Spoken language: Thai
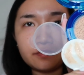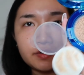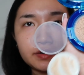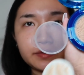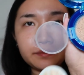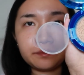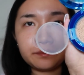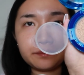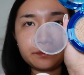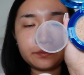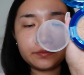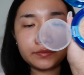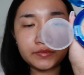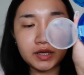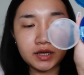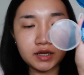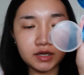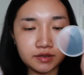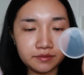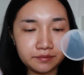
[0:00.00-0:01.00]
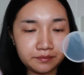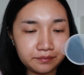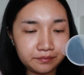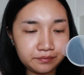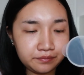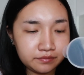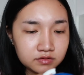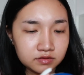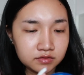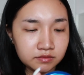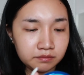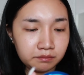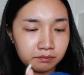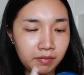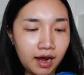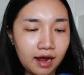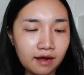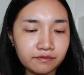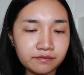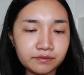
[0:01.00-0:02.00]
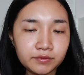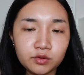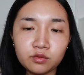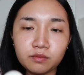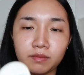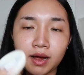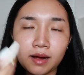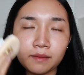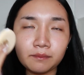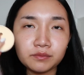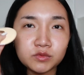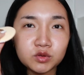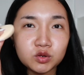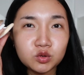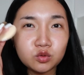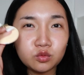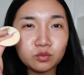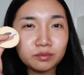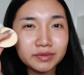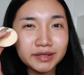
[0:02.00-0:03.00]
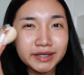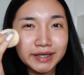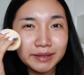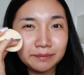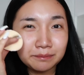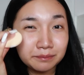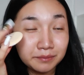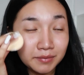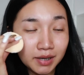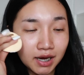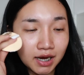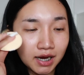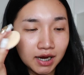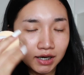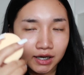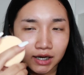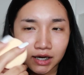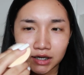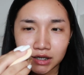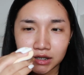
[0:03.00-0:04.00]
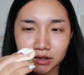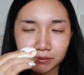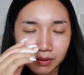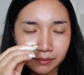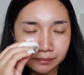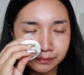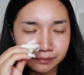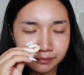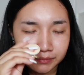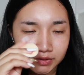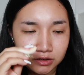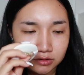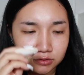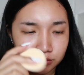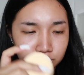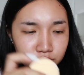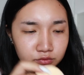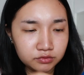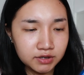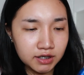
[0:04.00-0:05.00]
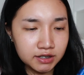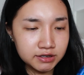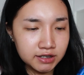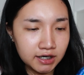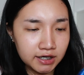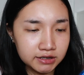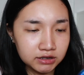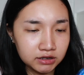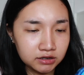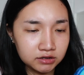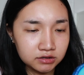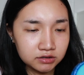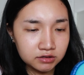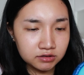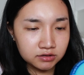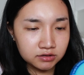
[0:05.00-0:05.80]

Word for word: ปึบนะคะคัฟดูแบบนุ่มนิ่มมากอะแบบโอ้น่าใช้จัง